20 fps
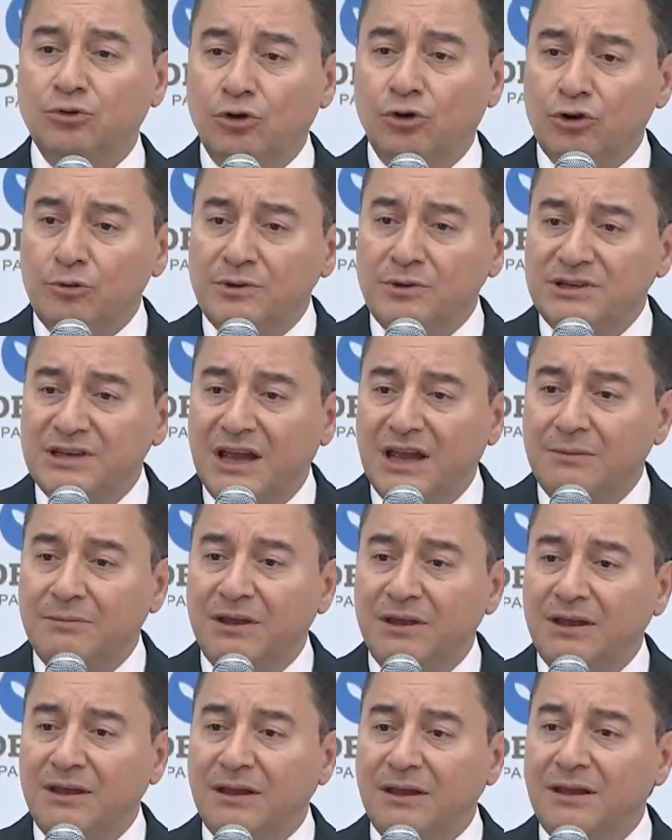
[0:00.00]
doğru bir şey
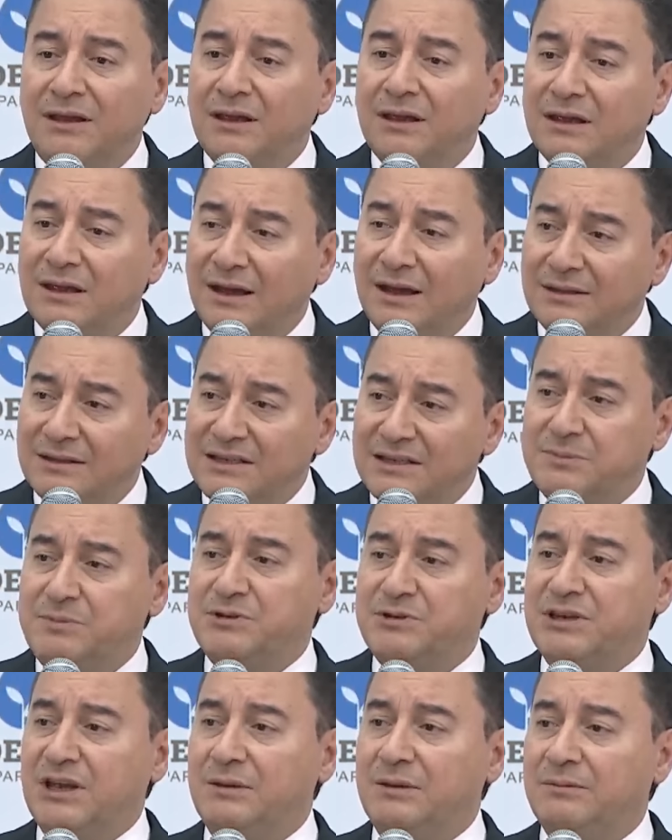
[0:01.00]
mi? Yanlış
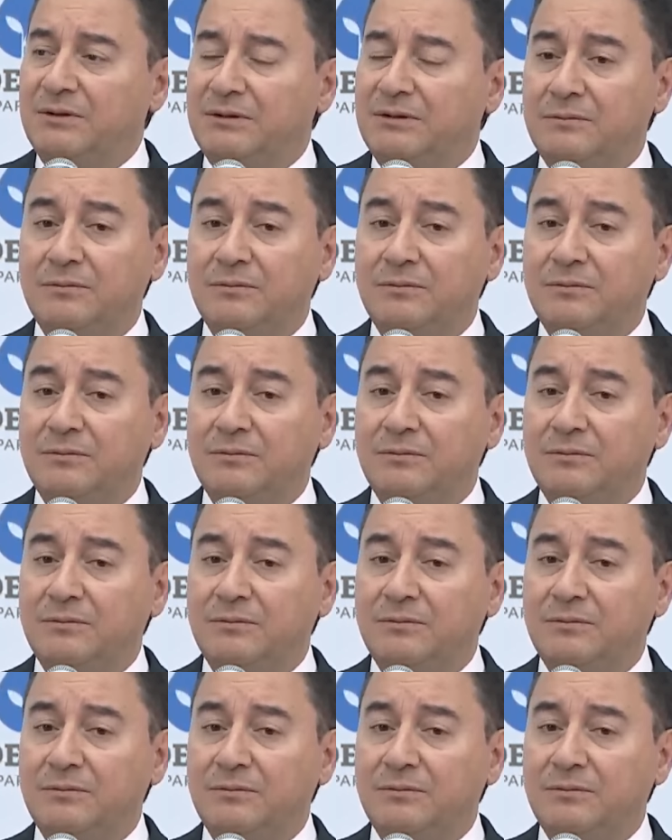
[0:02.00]
bir şey mi?